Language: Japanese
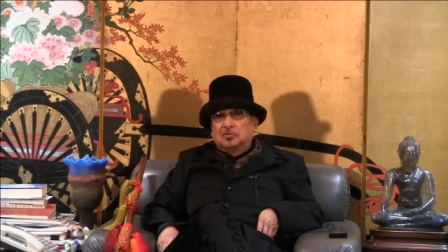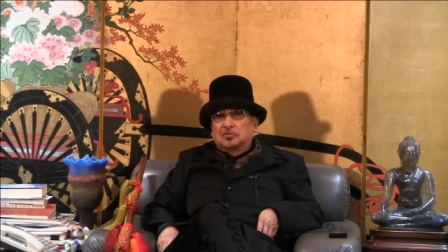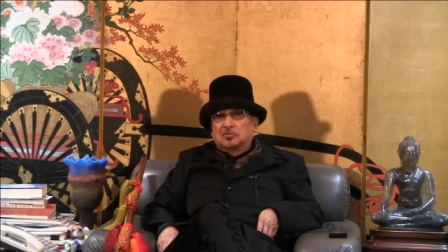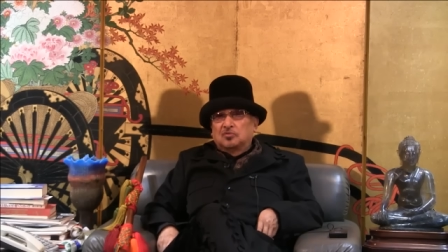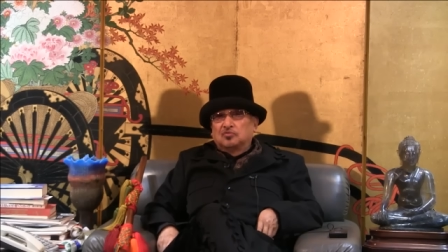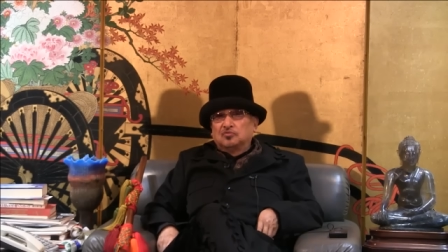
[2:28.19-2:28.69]

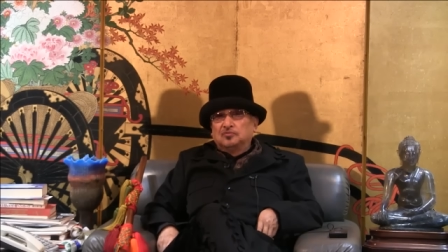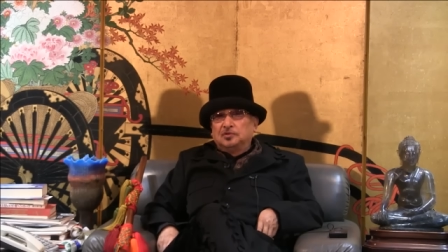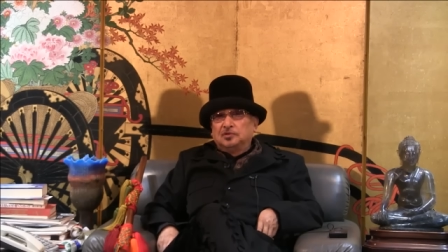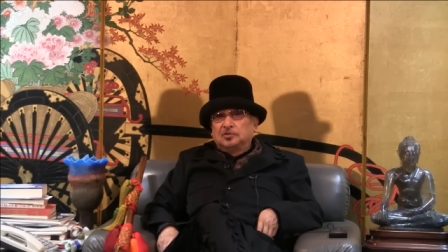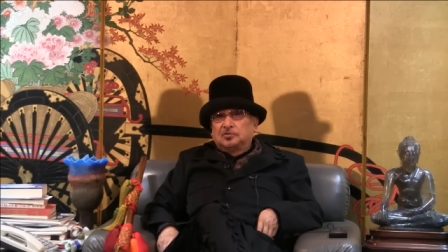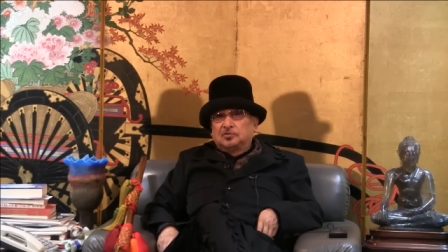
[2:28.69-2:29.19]
国
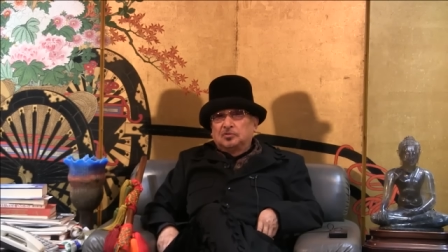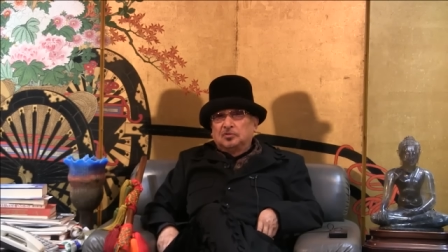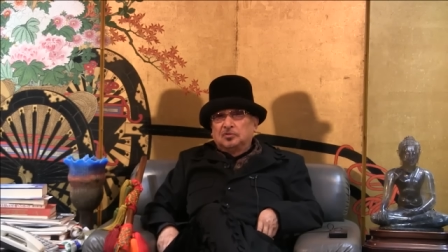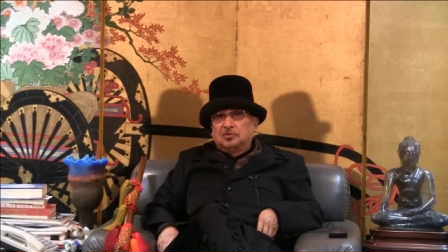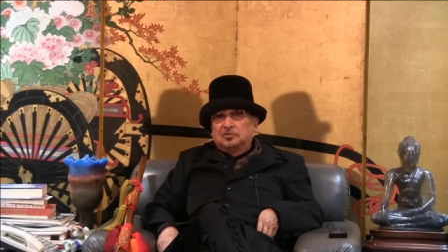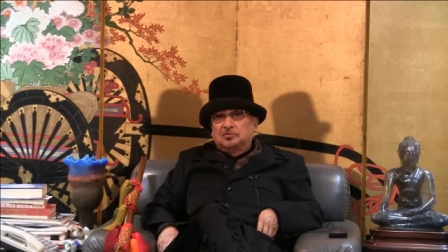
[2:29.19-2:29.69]
民
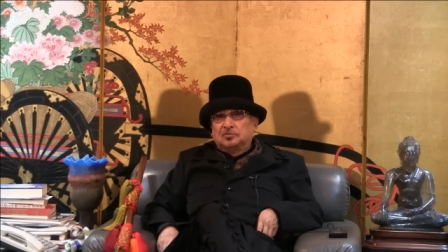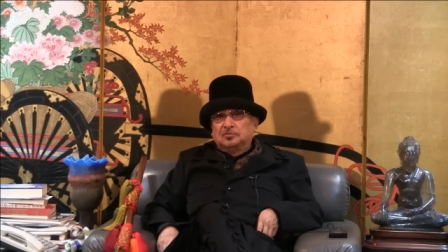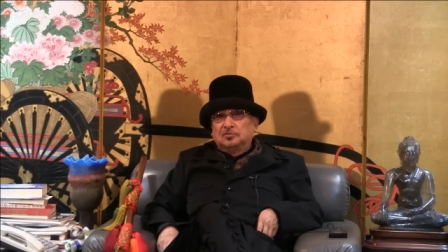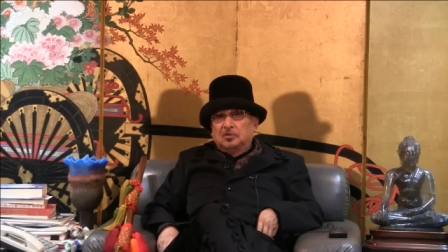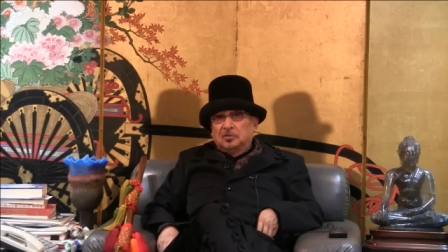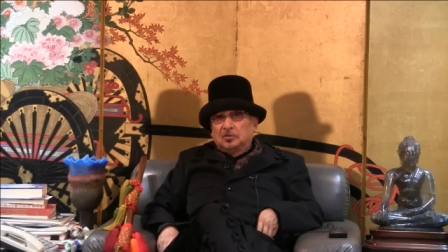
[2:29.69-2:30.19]
教育
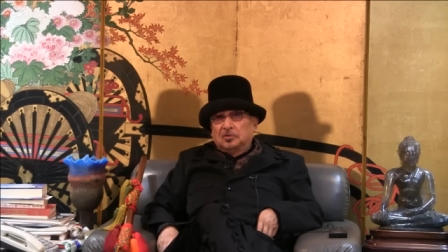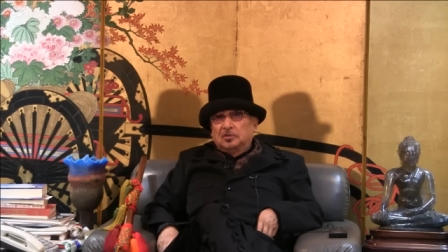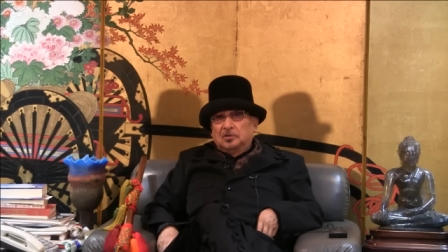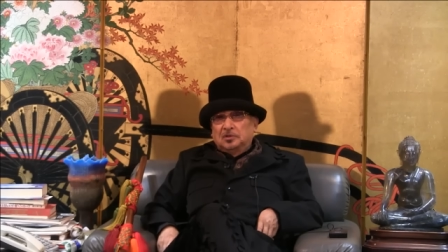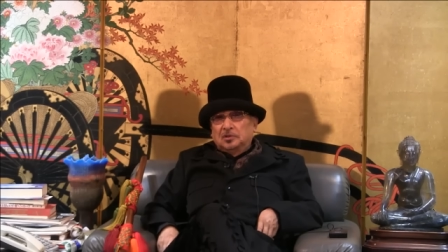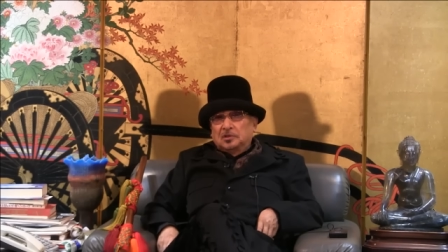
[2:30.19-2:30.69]
の
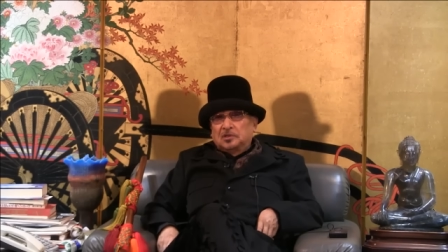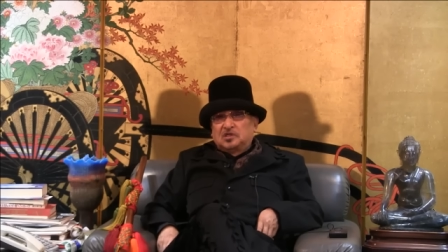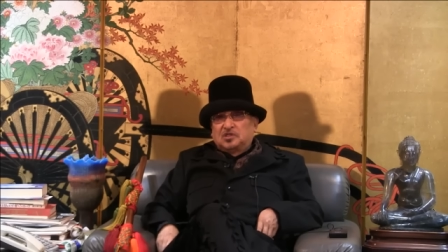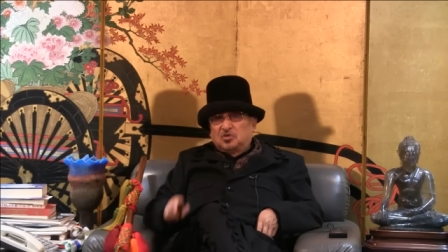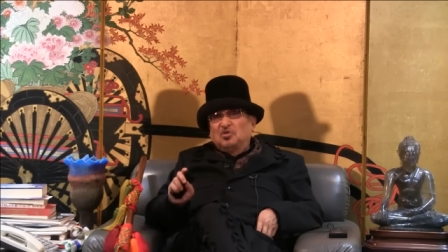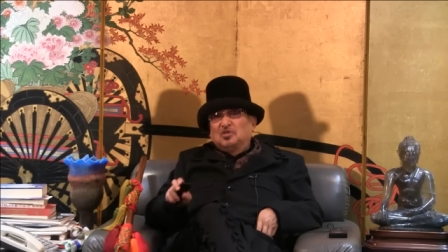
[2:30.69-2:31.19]
基
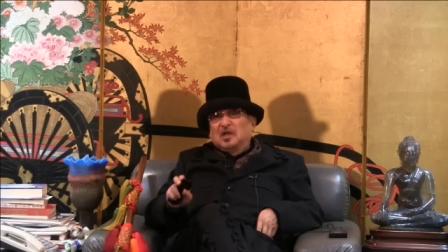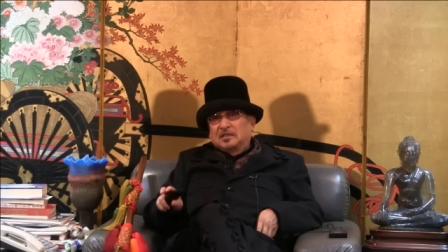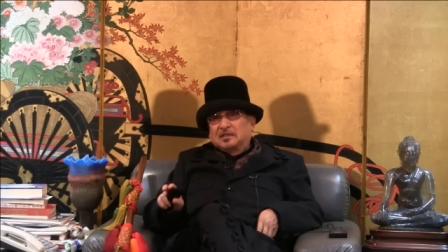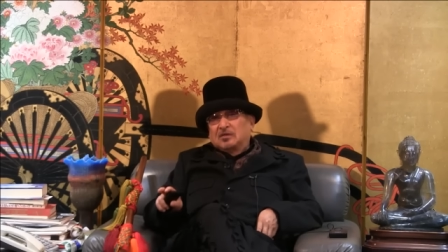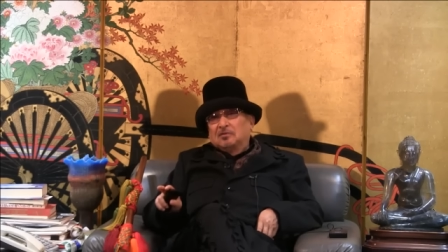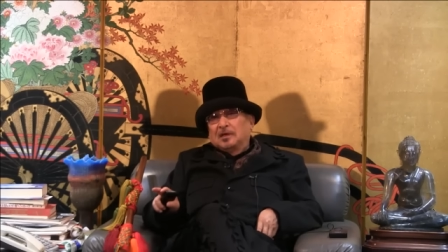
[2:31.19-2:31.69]
礎になっ
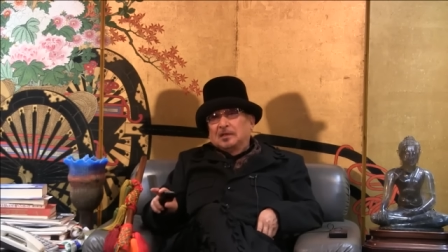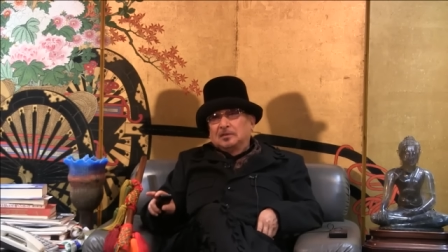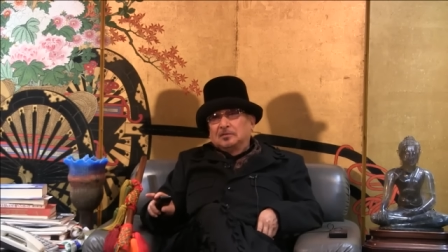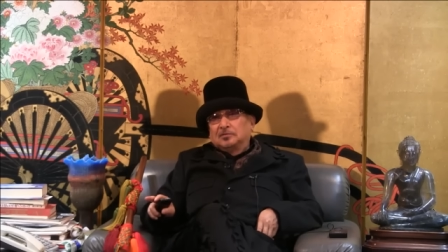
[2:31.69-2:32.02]
ているわけです。